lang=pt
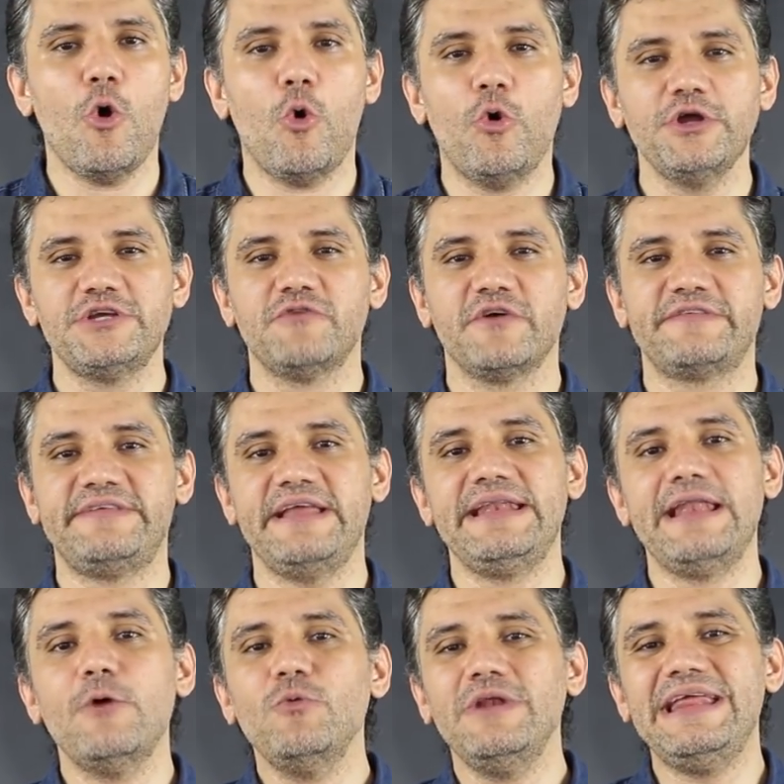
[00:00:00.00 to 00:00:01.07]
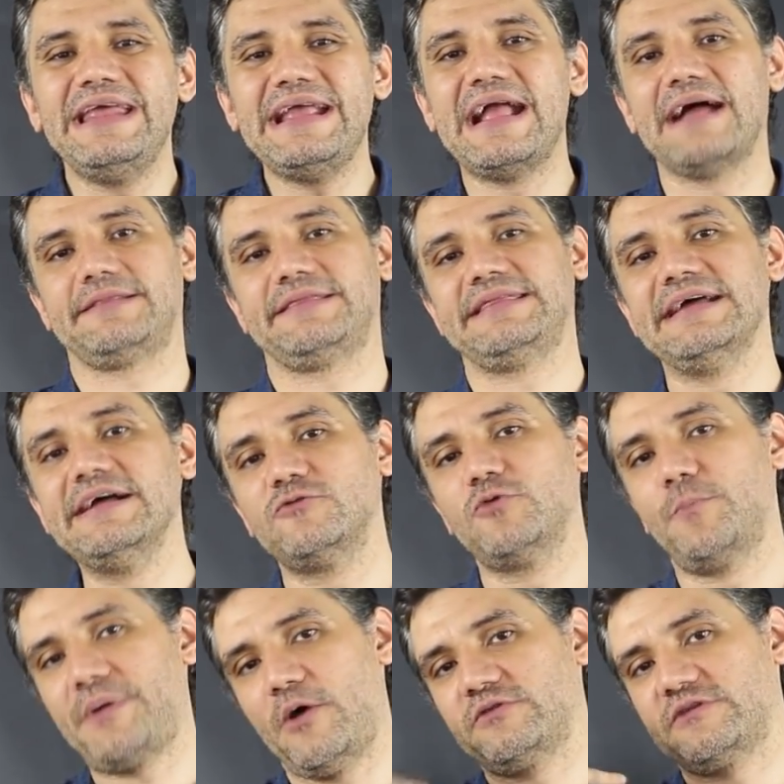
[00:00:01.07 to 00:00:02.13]
Hoje você não liga
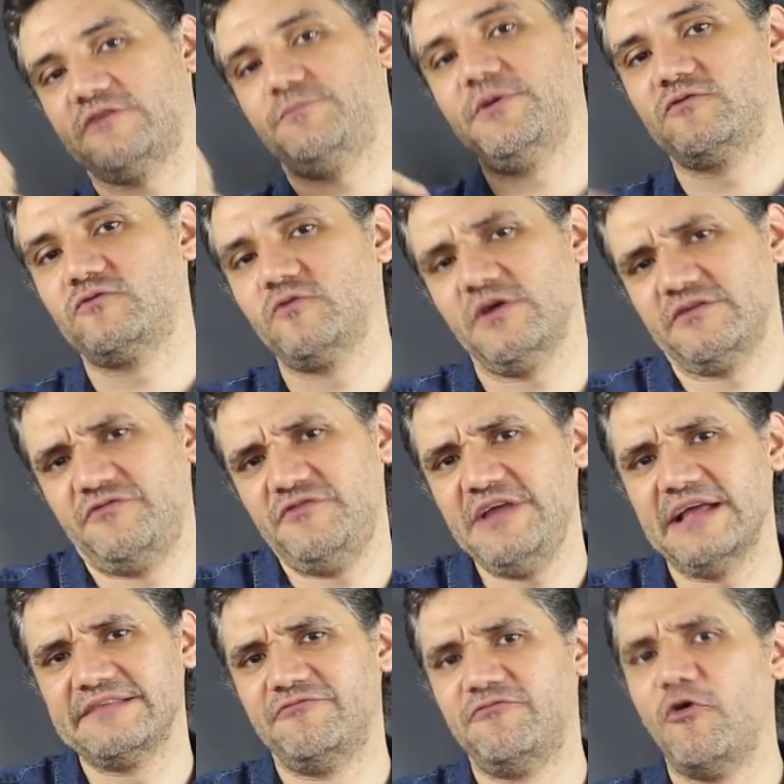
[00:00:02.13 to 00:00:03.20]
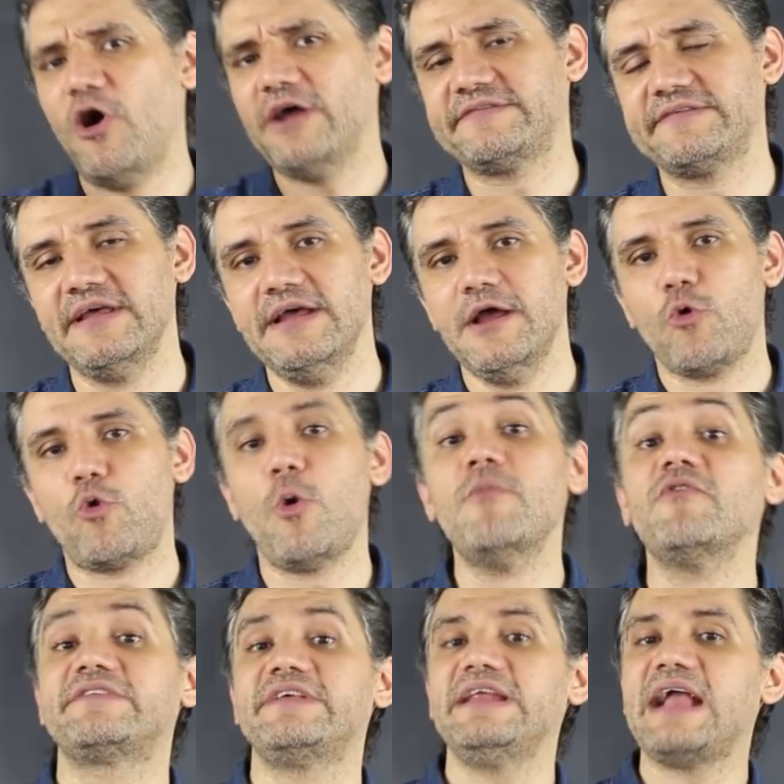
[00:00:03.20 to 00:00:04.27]
tanto para outras pessoas via voz
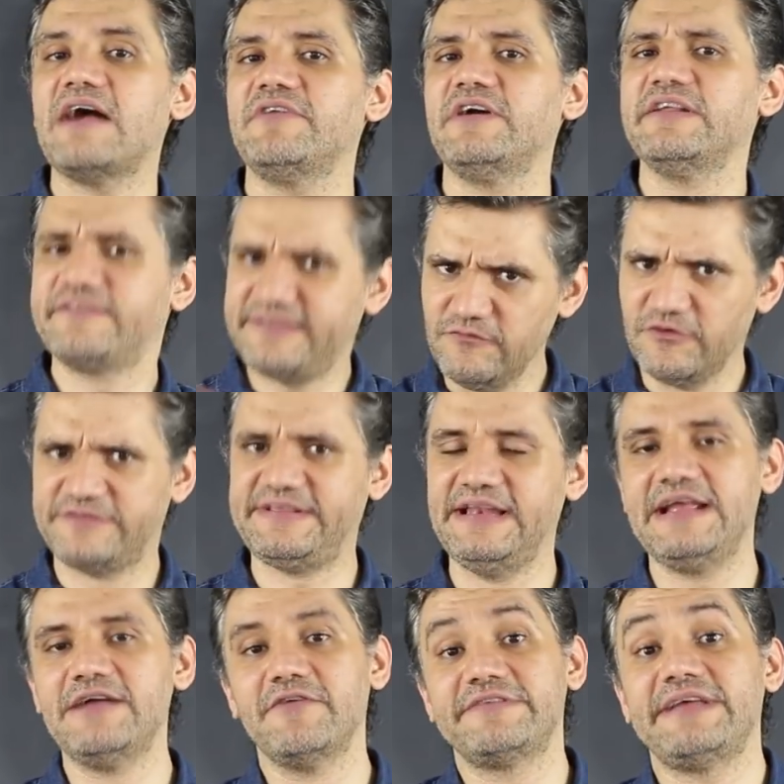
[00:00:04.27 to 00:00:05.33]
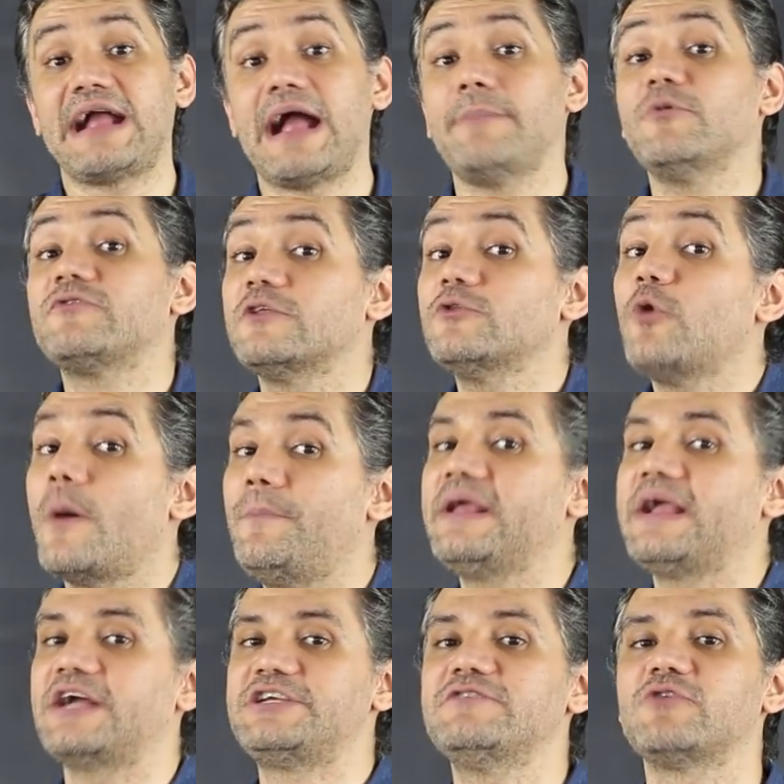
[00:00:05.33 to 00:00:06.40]
como você ligava antes. Se você liga, você acaba usando o
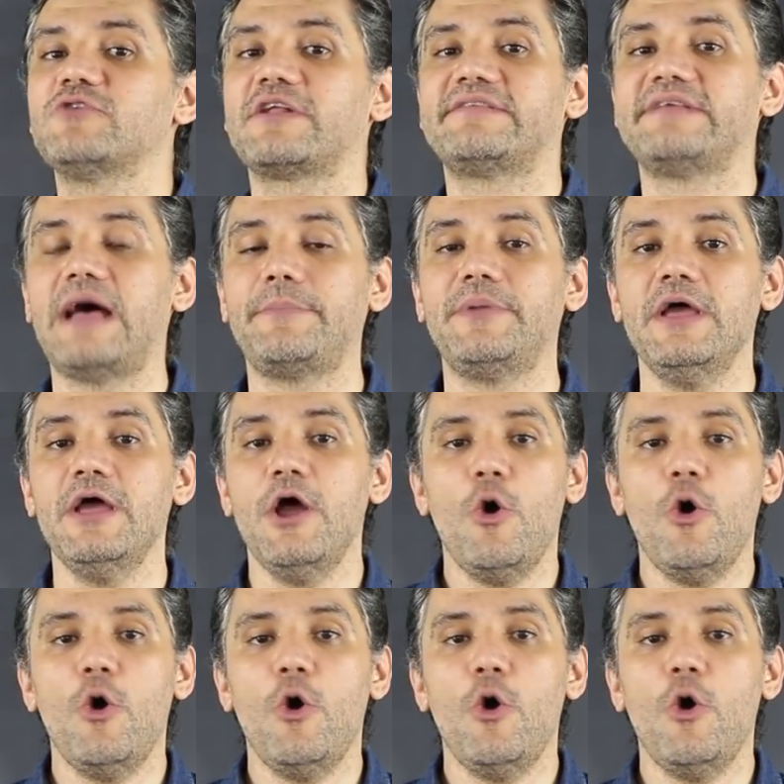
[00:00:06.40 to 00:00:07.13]
aplicativo do WhatsApp.